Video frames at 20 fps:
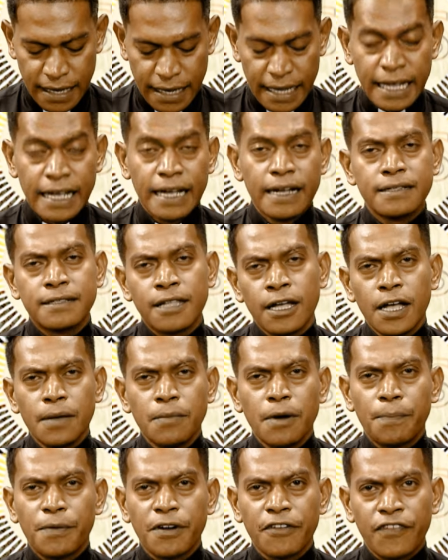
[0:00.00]
Itaema
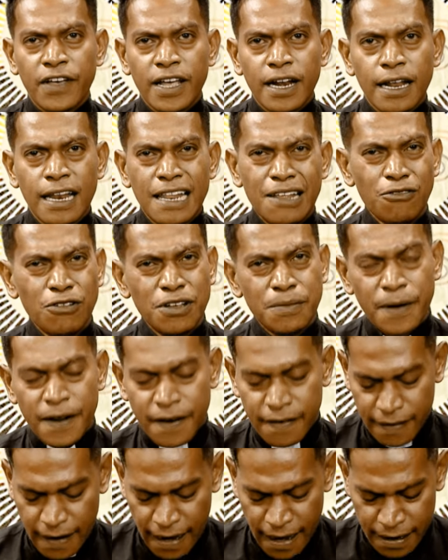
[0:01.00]
prefere liu
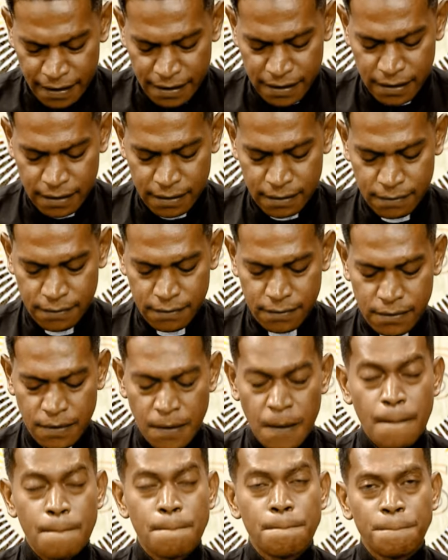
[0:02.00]
liberdade,
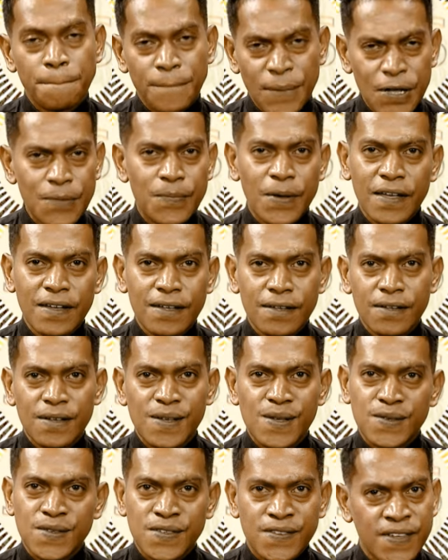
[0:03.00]
mas be
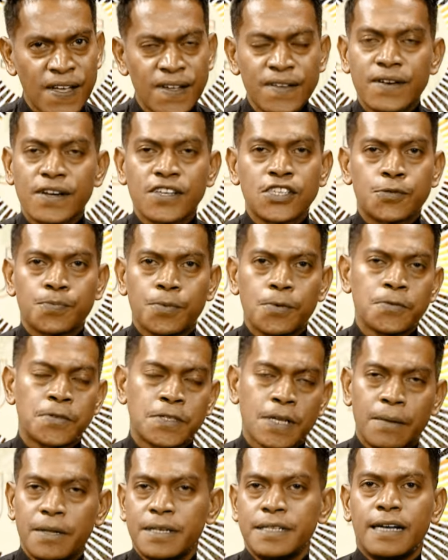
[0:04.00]
sem
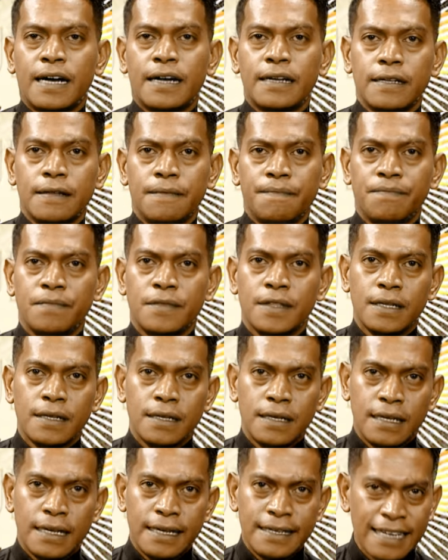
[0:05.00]
responsabilidade.
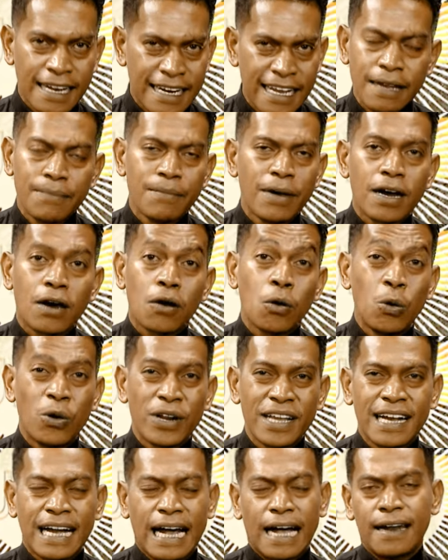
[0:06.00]
Idanema
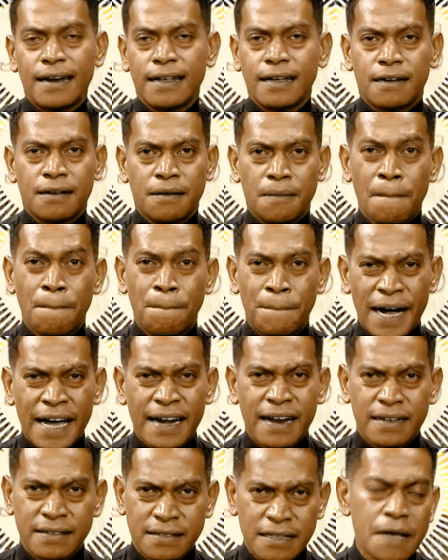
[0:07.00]
cloricanek
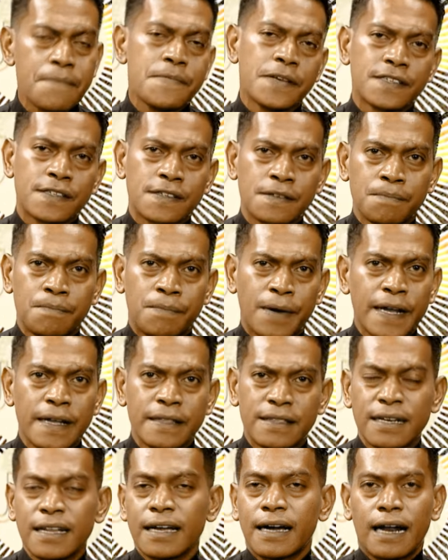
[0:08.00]
baraktebes
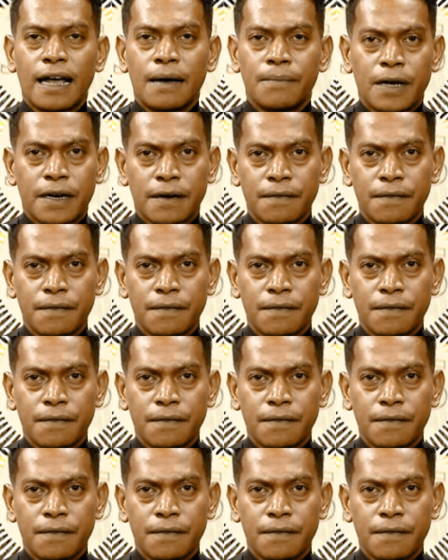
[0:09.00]
baitane clamar.